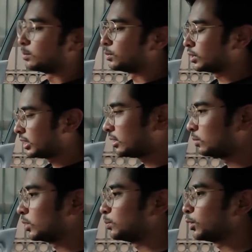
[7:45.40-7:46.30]

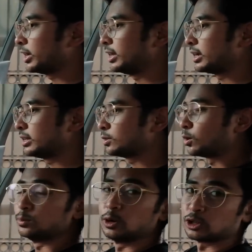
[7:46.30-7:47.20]
mungkin gue mulai dari
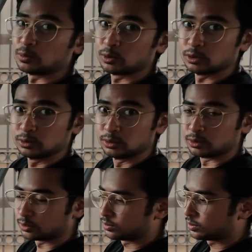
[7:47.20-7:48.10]
tombol-tombol
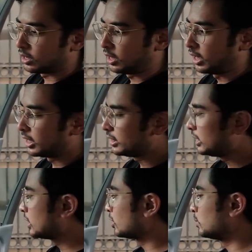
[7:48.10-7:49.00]
dulu nah ada
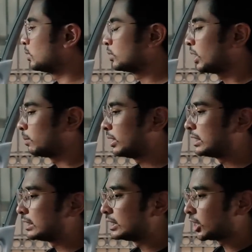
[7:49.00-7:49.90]
tiga tombol utama
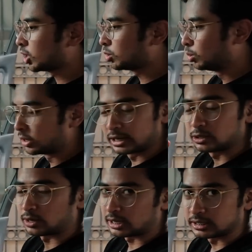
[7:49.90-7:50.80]
di sini yang gue
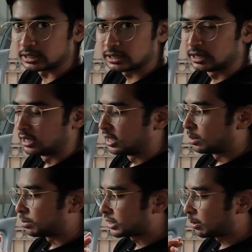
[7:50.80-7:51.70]
restorasi
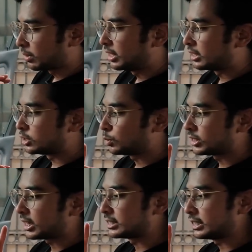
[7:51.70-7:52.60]
pertama dari
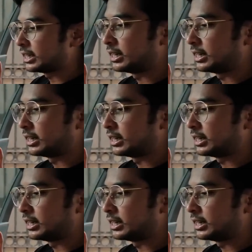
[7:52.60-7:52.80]
switch AC